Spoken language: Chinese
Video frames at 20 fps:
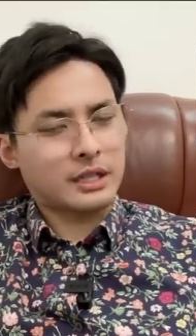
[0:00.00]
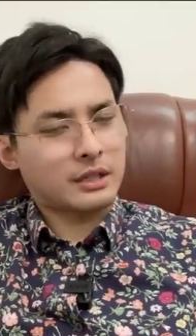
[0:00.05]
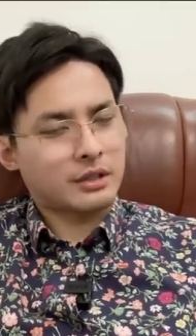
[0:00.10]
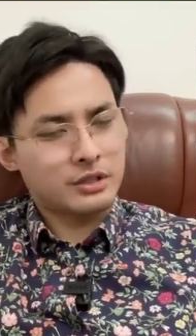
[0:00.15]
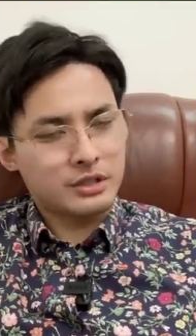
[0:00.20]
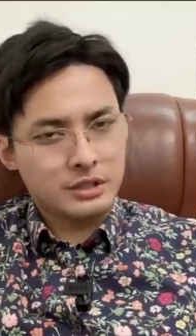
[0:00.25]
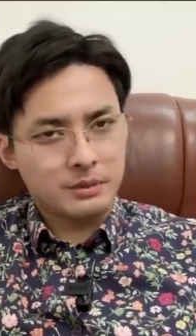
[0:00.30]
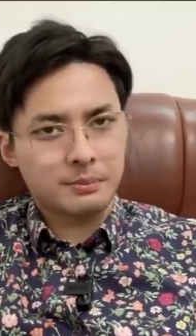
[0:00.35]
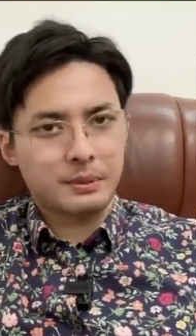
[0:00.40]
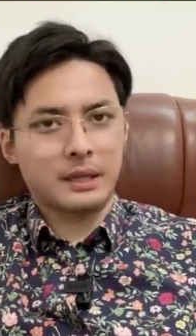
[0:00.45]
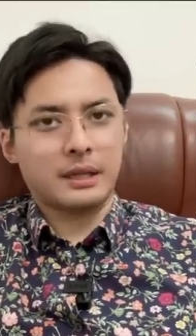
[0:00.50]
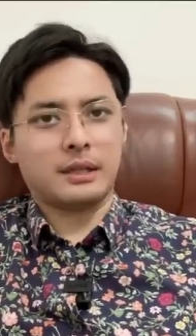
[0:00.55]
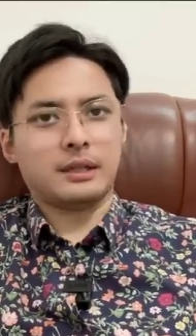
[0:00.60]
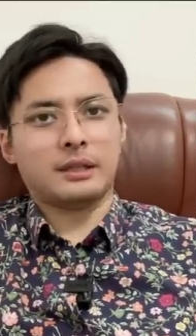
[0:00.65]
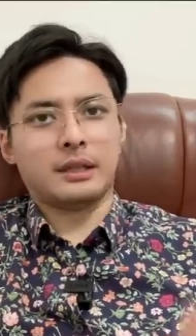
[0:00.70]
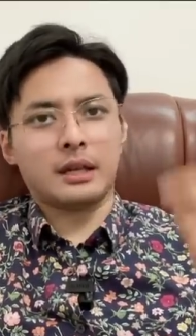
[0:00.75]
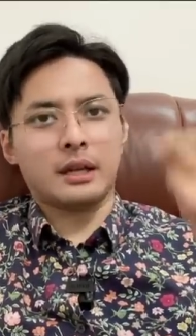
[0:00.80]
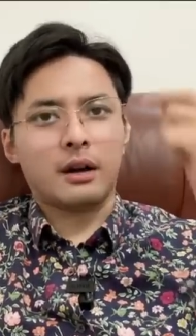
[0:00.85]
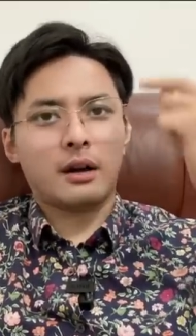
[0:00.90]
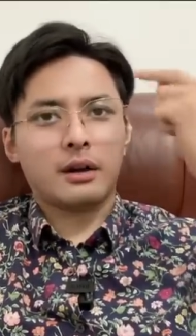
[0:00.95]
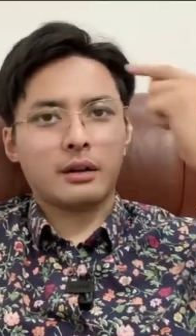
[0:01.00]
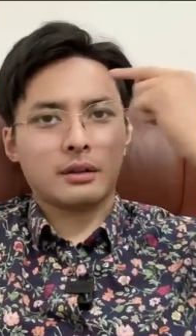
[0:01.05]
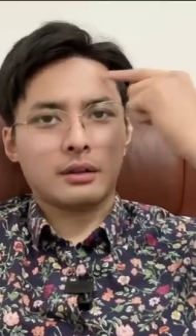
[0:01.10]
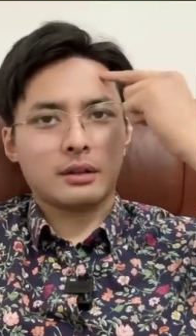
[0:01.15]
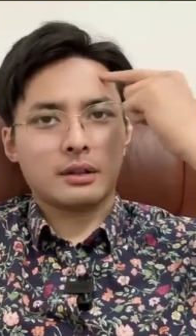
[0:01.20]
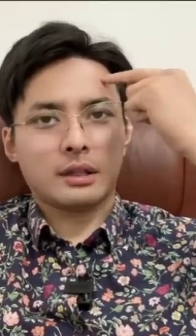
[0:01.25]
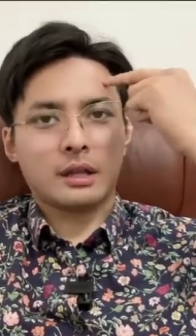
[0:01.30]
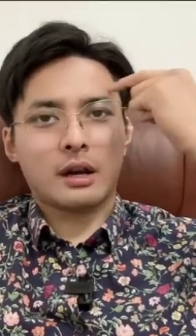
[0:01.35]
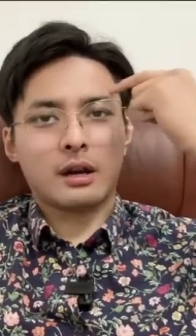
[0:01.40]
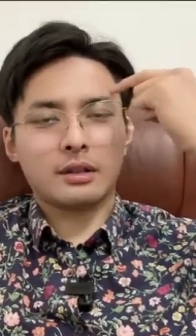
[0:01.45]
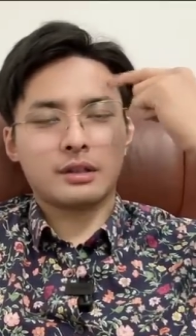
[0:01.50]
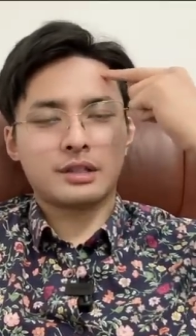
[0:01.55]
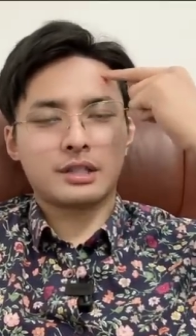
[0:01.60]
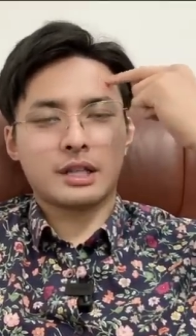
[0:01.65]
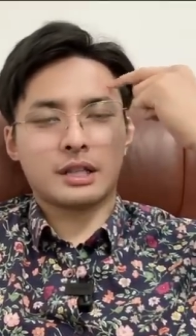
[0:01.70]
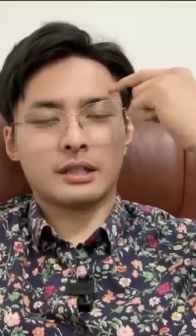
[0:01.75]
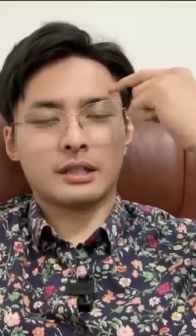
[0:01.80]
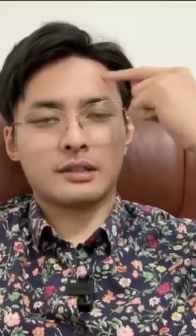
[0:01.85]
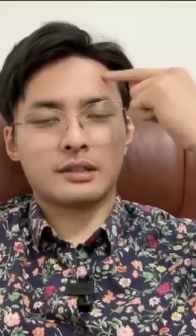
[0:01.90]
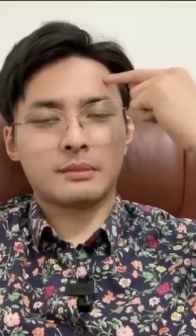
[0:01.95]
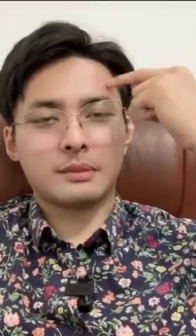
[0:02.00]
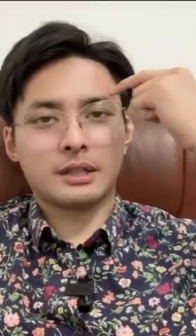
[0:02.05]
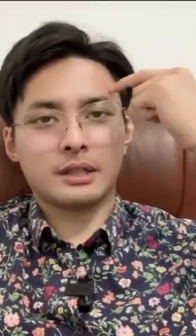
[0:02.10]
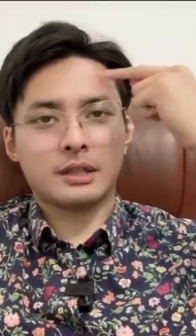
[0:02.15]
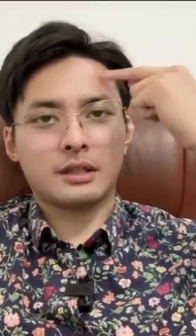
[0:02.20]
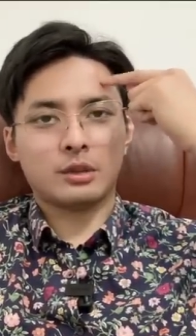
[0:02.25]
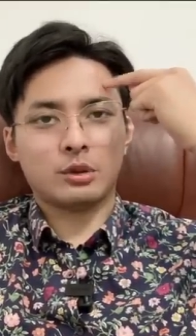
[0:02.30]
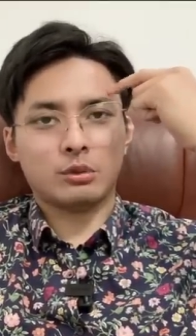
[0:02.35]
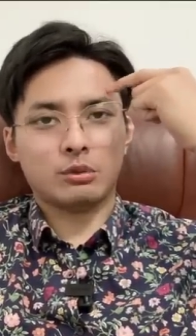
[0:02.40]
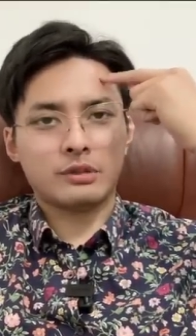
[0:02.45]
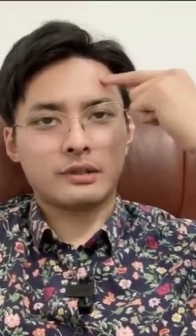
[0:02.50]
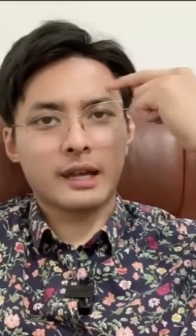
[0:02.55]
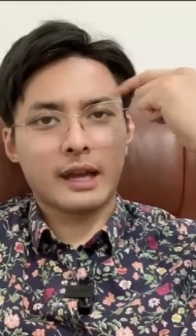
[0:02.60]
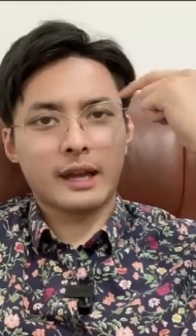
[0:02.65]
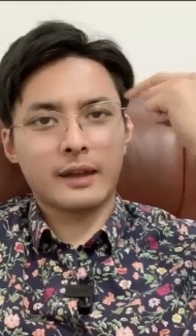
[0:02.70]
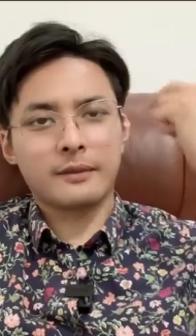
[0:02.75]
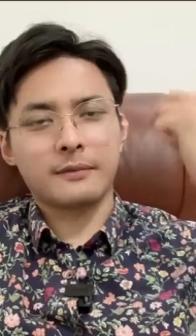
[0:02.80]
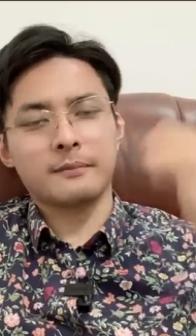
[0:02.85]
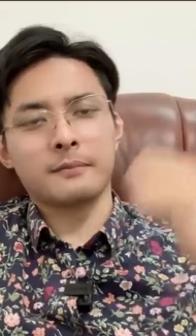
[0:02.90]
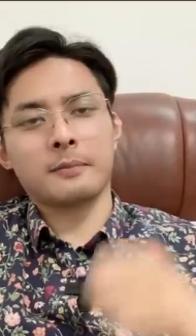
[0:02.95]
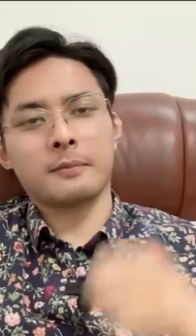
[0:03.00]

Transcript: 看到日本也要也要舔的这么一个奴才。